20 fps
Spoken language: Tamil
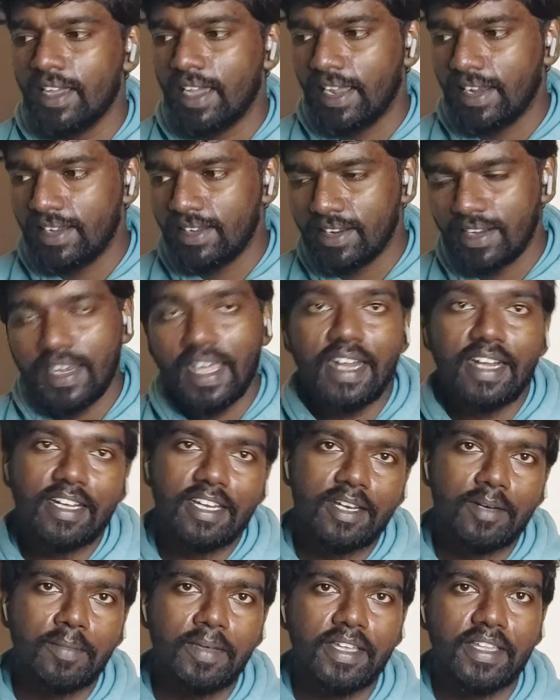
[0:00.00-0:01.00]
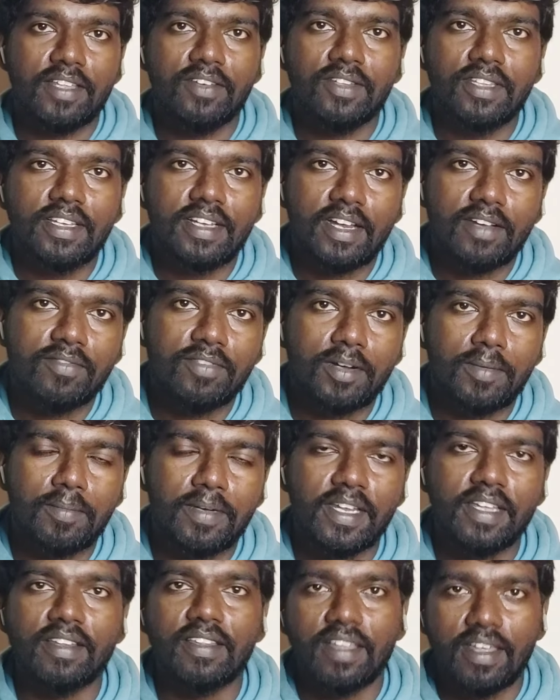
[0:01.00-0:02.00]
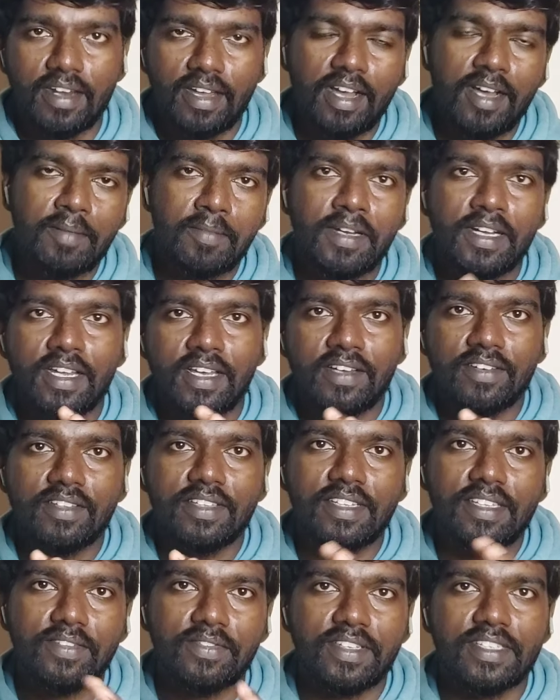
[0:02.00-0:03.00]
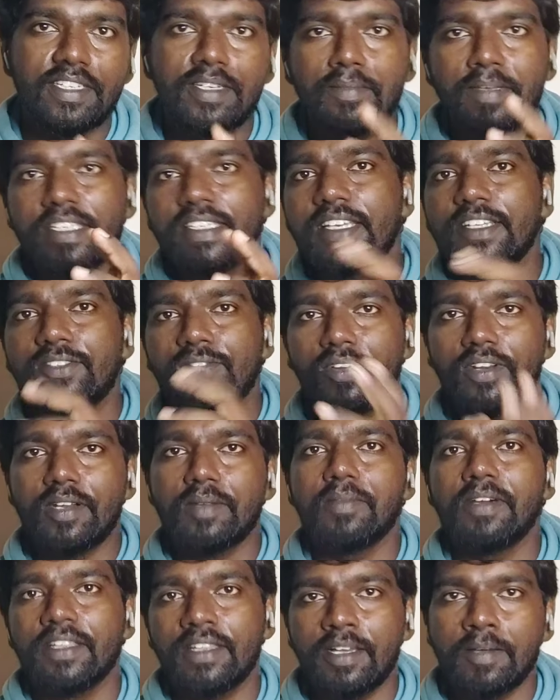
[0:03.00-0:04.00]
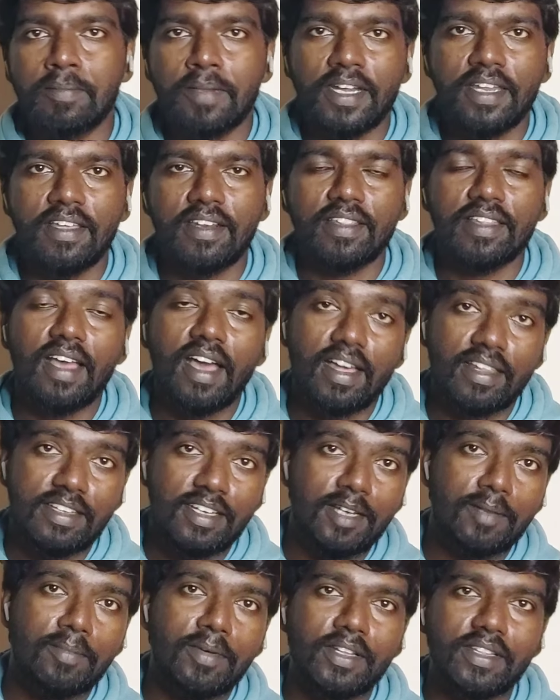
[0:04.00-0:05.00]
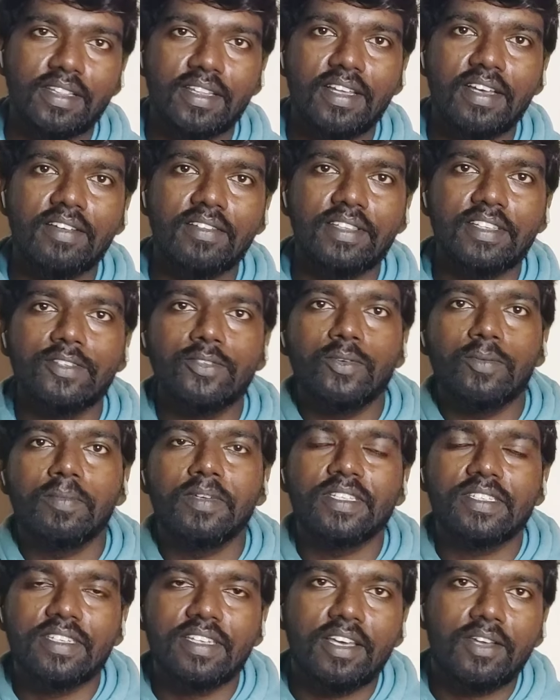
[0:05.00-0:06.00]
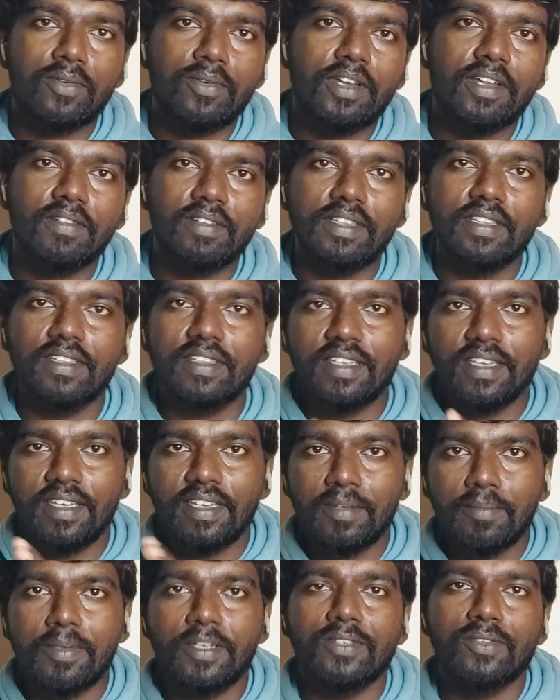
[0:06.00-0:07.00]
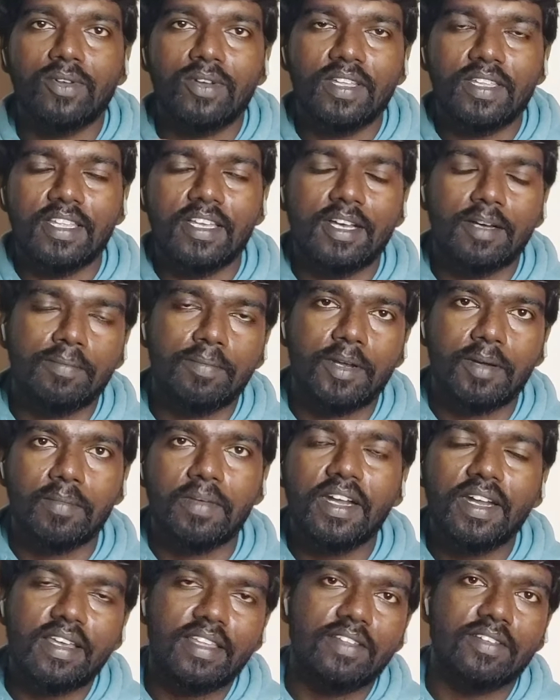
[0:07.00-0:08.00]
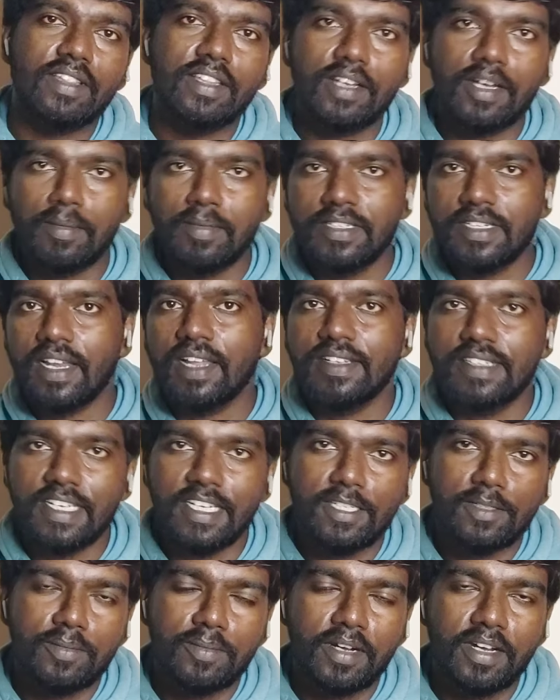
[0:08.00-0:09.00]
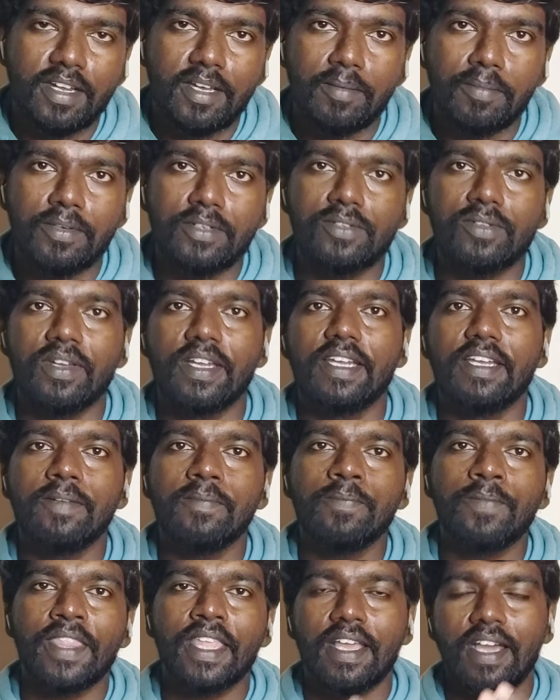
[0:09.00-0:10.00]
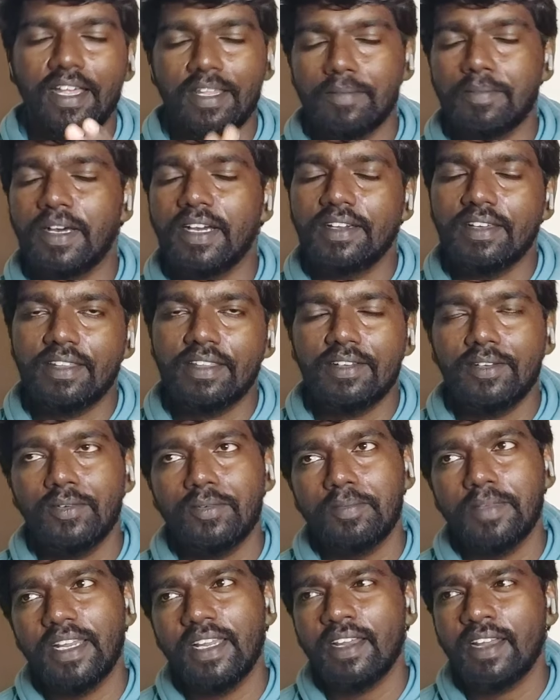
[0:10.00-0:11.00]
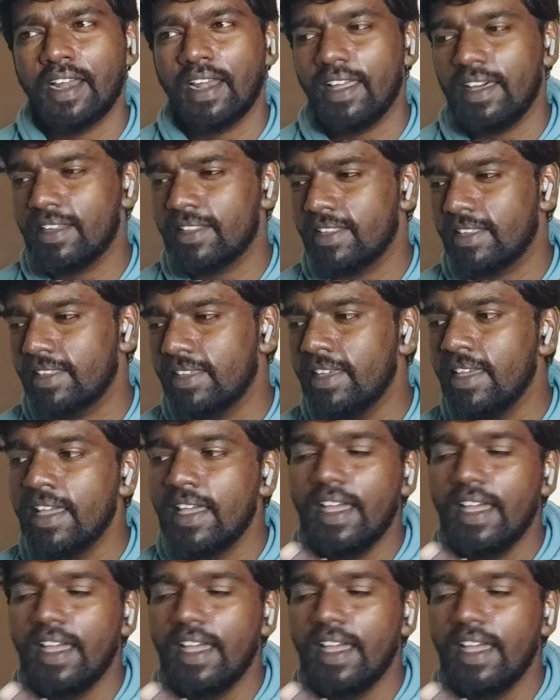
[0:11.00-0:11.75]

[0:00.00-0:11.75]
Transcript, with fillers: அண்ட் டேரக்டருமே அதை வந்து கன்ஃபார்ம் பண்ணியிருந்தார் ஆமாம் நான் வந்து இது ஃபஸ்ட்டு மெசேஜ் சொல்கிற மாதிரி தான் பண்ணியிருந்தேன் அதுக்கப்புறம் தான் வந்து சூப்பர் ஸ்டார் உள்ளே வந்து இப்படி சொன்னதுக்கு அப்புறமா நான் இதை வந்து கமர்ஷியலாக சேஞ்ச் பண்ணேன் அப்படின்னு சொல்லிட்டு அதை பார்க்குறதுக்கு உண்மையிலேயே நல்லா இருந்தது